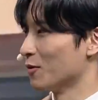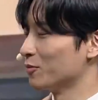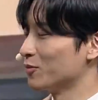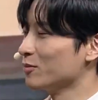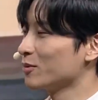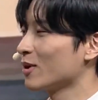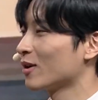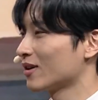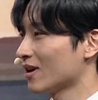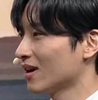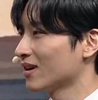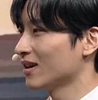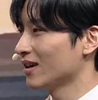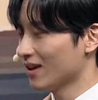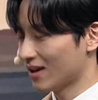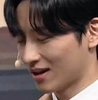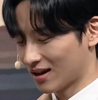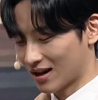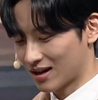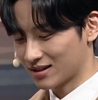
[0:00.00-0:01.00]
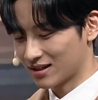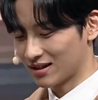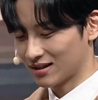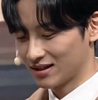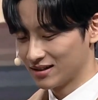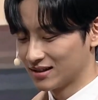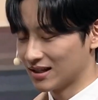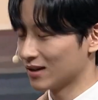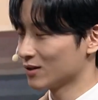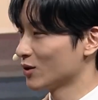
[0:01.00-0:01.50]
어, 고품격 향이 가장
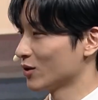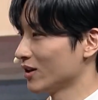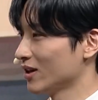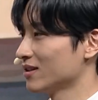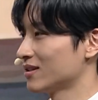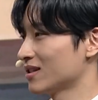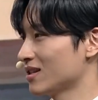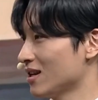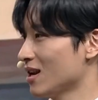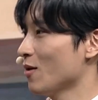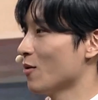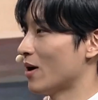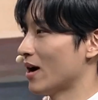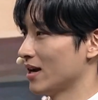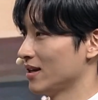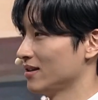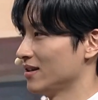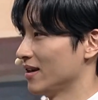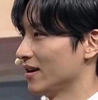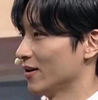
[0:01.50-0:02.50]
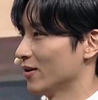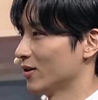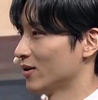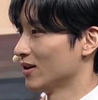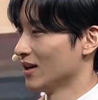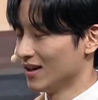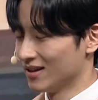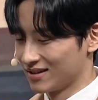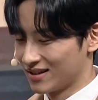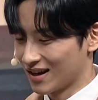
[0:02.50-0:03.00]
인상적인 칠레 와인이에요.
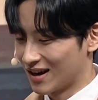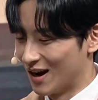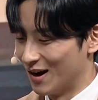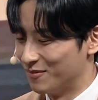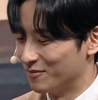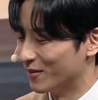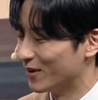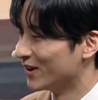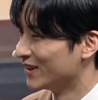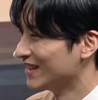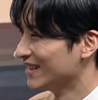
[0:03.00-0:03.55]
어. 제가 한번